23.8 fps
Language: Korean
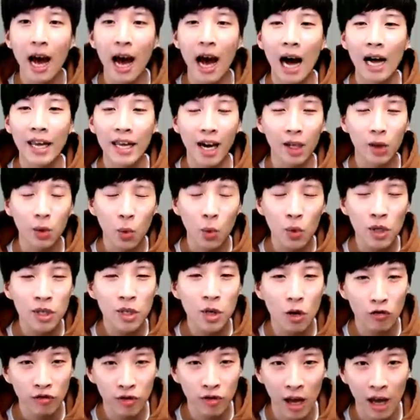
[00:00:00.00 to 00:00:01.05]
아 얘가 또
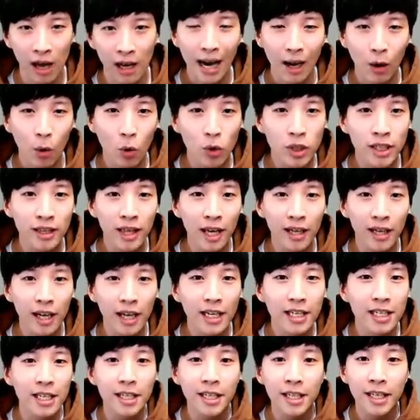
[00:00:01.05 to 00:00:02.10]
시켰구나 라고 식당에
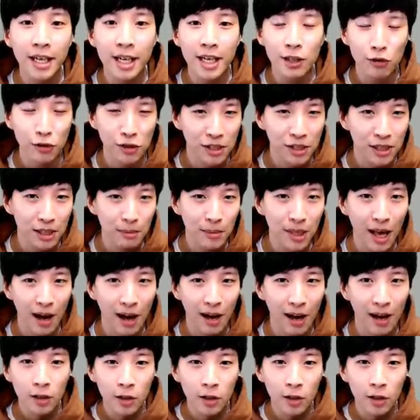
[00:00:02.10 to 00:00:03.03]
인식시킬 수 있습니다.